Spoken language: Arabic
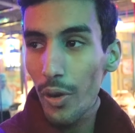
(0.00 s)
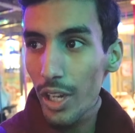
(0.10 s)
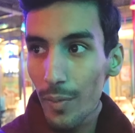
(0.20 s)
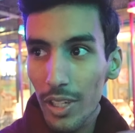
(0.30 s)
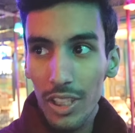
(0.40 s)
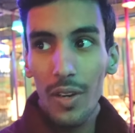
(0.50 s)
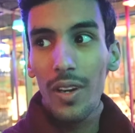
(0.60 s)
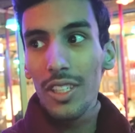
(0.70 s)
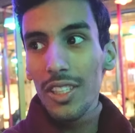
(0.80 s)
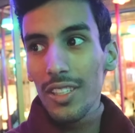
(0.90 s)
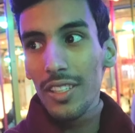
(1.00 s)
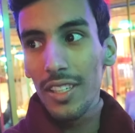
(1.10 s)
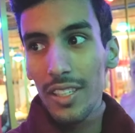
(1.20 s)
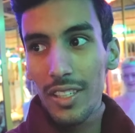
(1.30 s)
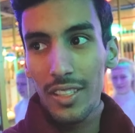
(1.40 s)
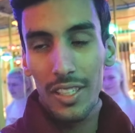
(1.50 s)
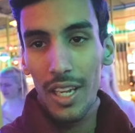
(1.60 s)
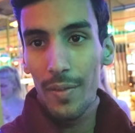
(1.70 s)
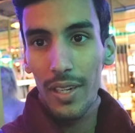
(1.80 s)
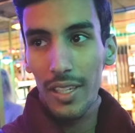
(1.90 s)
اوريكم اشياء واجد
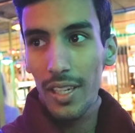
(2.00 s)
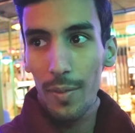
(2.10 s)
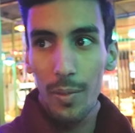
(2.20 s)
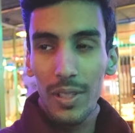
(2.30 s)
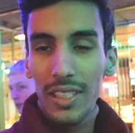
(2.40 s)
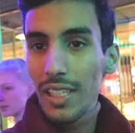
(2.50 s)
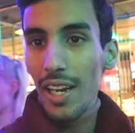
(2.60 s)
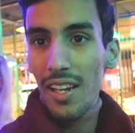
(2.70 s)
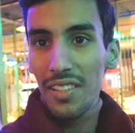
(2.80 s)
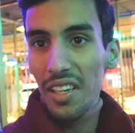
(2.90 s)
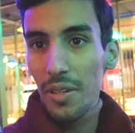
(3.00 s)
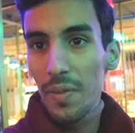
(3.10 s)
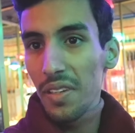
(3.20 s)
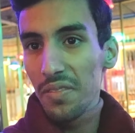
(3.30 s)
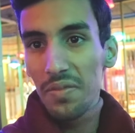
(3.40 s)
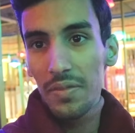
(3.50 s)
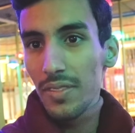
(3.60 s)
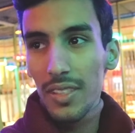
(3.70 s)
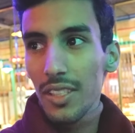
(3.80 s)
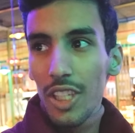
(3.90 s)
تتكلم عن قبل بالتسعينات تقريبا
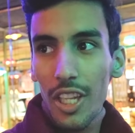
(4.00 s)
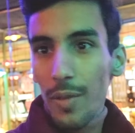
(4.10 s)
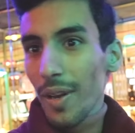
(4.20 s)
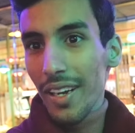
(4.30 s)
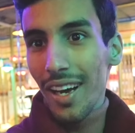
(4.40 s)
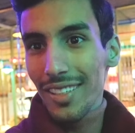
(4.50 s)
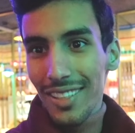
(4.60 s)
شي الثمانينات